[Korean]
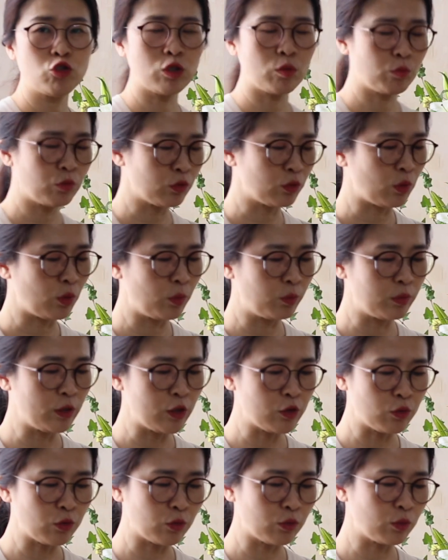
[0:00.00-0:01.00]
전부터
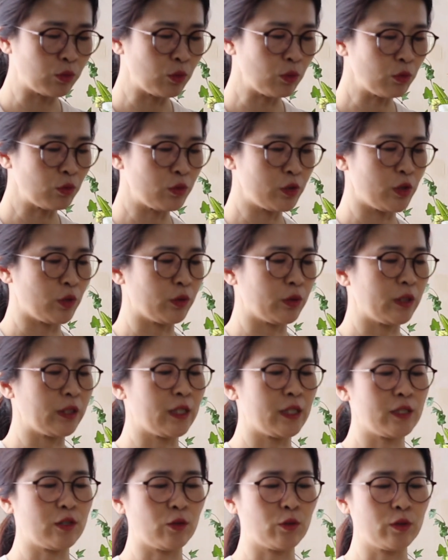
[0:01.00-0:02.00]
부활절 꽃꽂이 어떻게
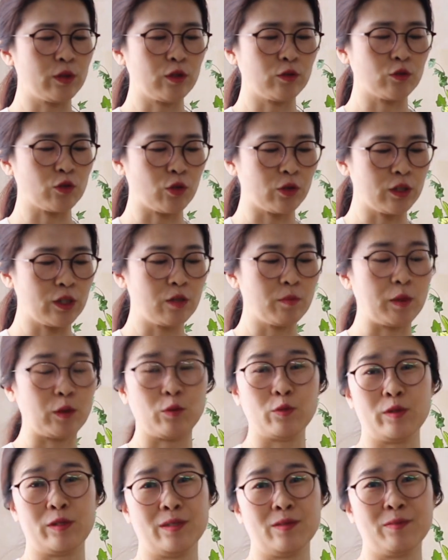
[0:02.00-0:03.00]
하실 거냐고 전화를
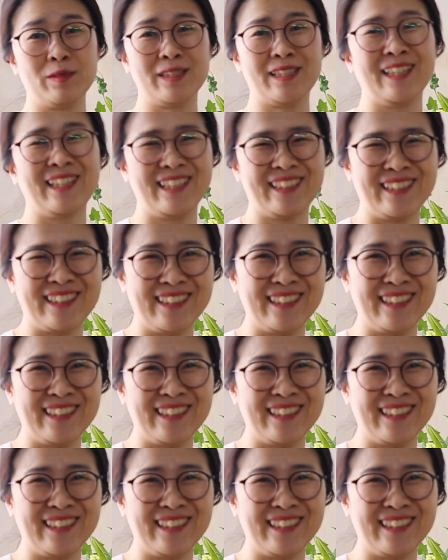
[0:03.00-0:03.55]
받고 있습니다.